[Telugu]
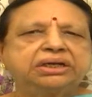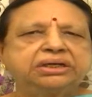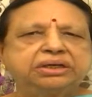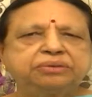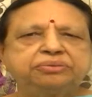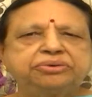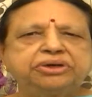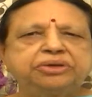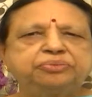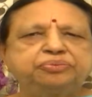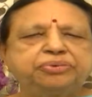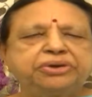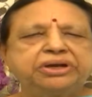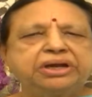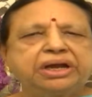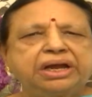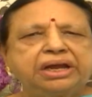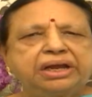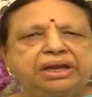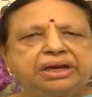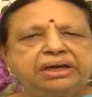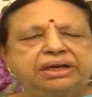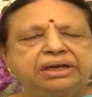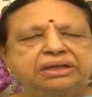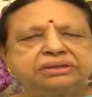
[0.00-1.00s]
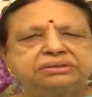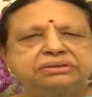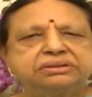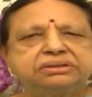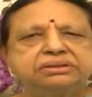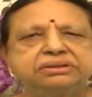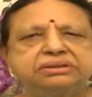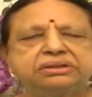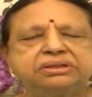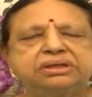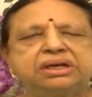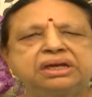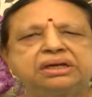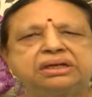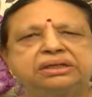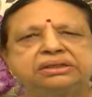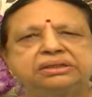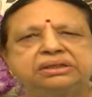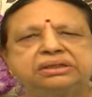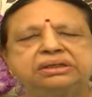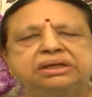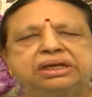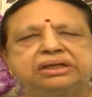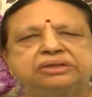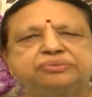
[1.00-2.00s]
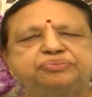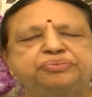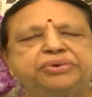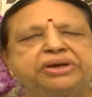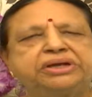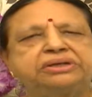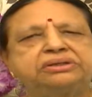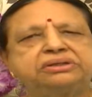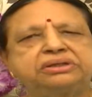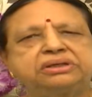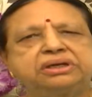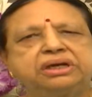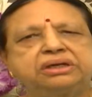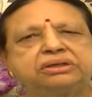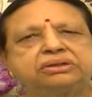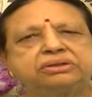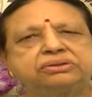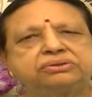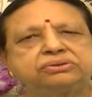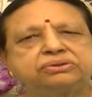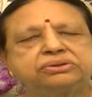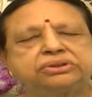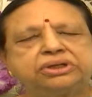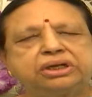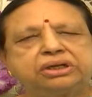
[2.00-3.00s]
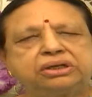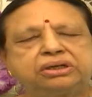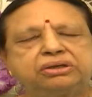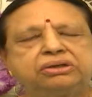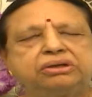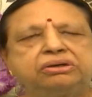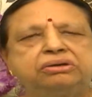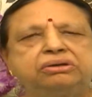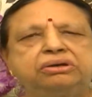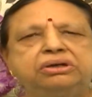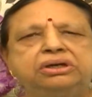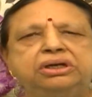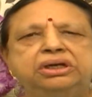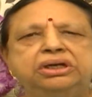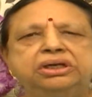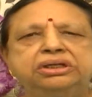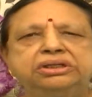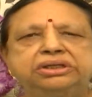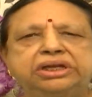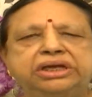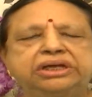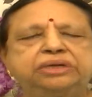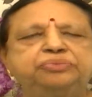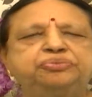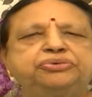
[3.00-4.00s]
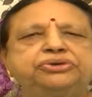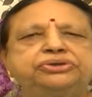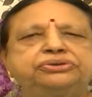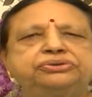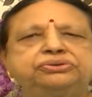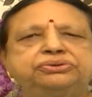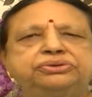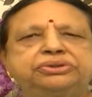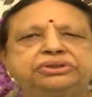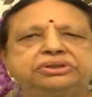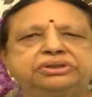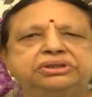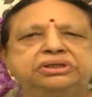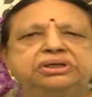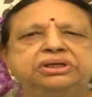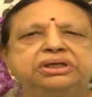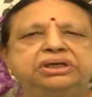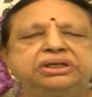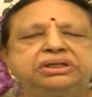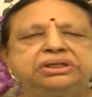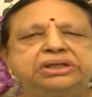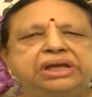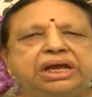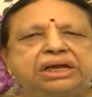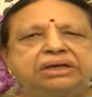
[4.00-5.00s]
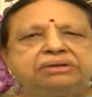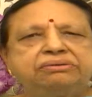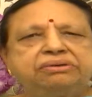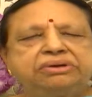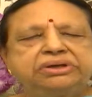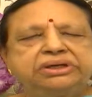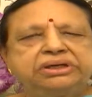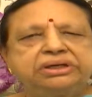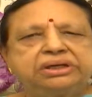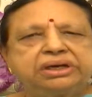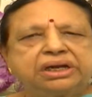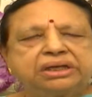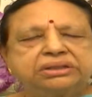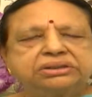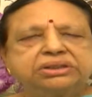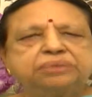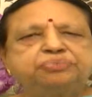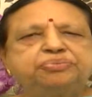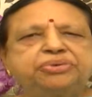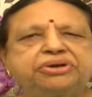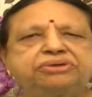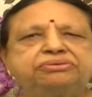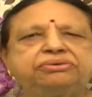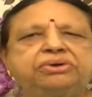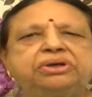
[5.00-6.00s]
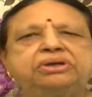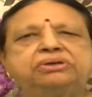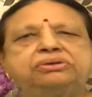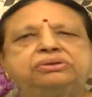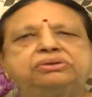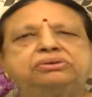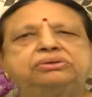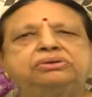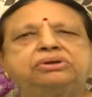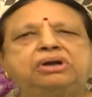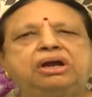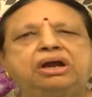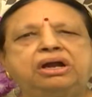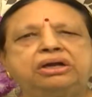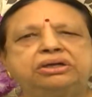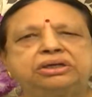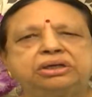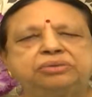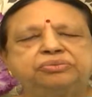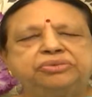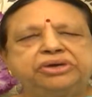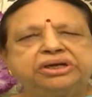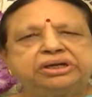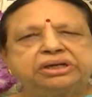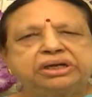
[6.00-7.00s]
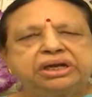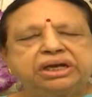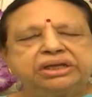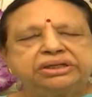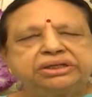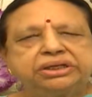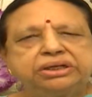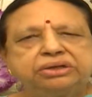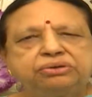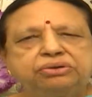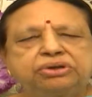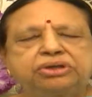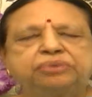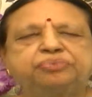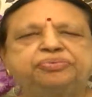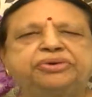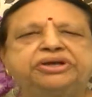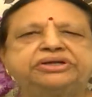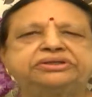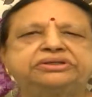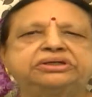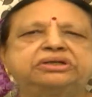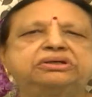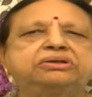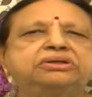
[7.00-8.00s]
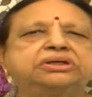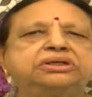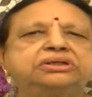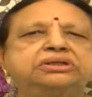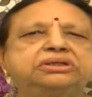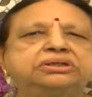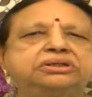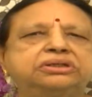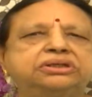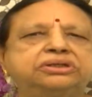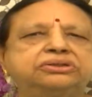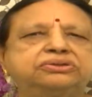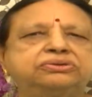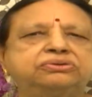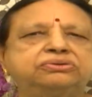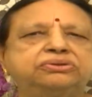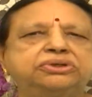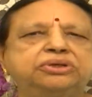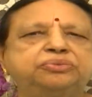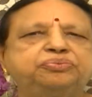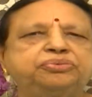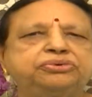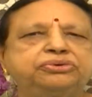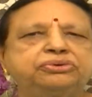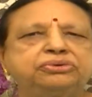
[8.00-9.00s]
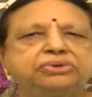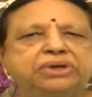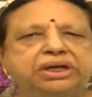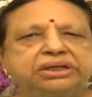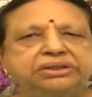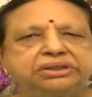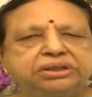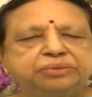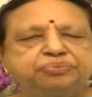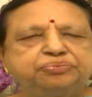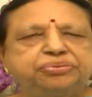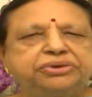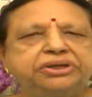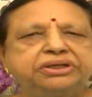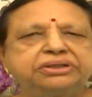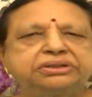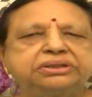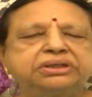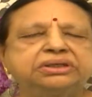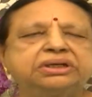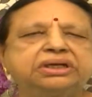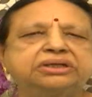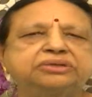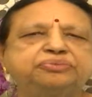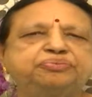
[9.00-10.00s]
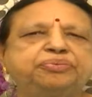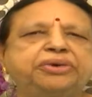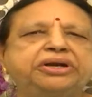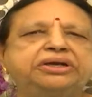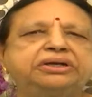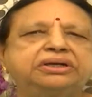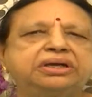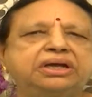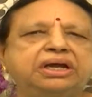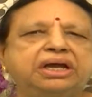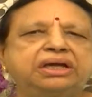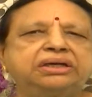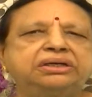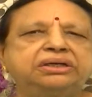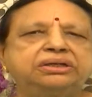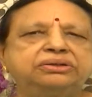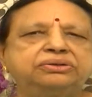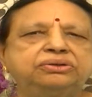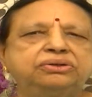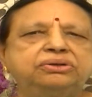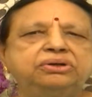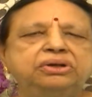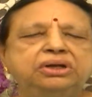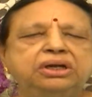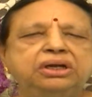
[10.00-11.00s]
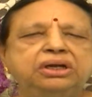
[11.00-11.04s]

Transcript: గట్టిపడిపోయి ఆ ఎలాస్టిసిటీ అనేది ఎక్స్పాన్షన్ అంటూ తగ్గ తగ్గిపోతూ ఉంటుంది దానివల్ల ఈ రక్త ప్రవాహం ఆటోమేటిక్గా అదే ఒక ప్రెషర్ కింద చేస్తున్నప్పుడు అది ఎప్పుడైతే ఎక్స్పాండ్ కాలేదో